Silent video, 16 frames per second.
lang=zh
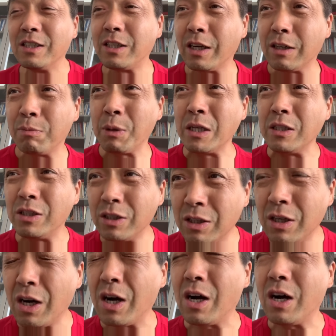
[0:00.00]
这个北京
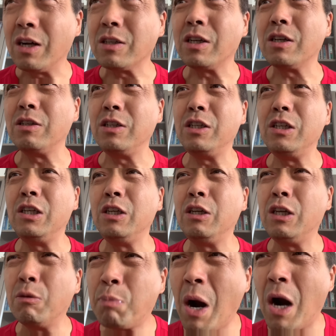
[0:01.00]
啊，这个
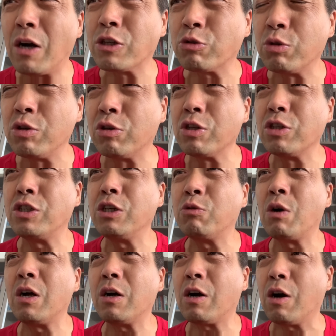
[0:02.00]
一一半儿左右的机
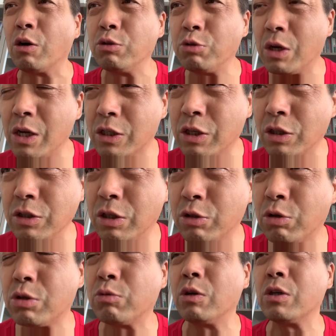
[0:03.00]
关好，原来曾经
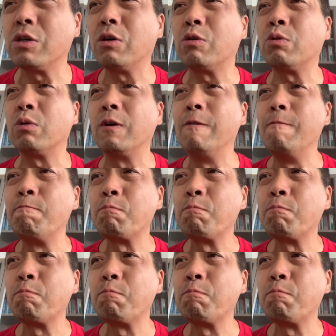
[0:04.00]
都是我客户。